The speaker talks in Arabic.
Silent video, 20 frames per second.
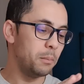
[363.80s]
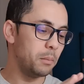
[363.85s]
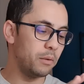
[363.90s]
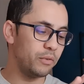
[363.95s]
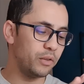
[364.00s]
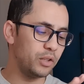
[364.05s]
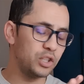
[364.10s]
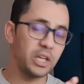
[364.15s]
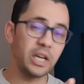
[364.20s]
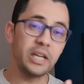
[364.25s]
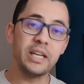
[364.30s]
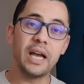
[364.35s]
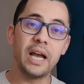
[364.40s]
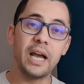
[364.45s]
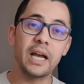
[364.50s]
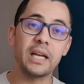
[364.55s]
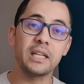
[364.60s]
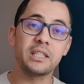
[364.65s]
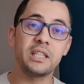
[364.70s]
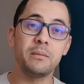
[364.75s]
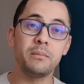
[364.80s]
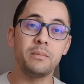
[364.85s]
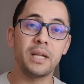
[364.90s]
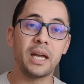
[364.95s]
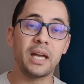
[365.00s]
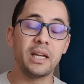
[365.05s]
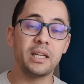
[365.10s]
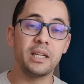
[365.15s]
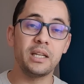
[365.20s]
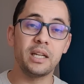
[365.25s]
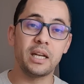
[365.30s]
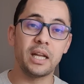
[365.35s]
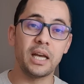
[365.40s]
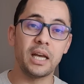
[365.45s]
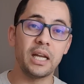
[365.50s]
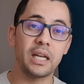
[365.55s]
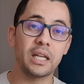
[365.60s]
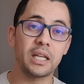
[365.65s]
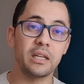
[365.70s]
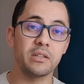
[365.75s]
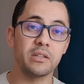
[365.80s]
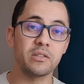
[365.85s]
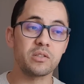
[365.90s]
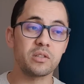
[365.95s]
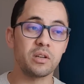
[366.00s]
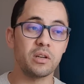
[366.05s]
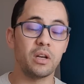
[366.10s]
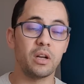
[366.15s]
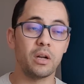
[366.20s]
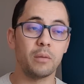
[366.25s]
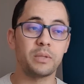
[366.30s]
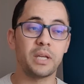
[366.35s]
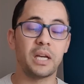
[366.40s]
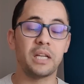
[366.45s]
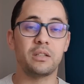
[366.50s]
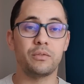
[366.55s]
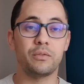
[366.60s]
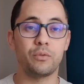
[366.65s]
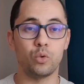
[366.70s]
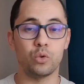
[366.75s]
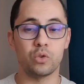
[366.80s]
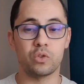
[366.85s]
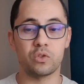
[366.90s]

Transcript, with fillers: مفيش أي حاجة تمنع إن أنا أركن السيارة بتاعتي فوق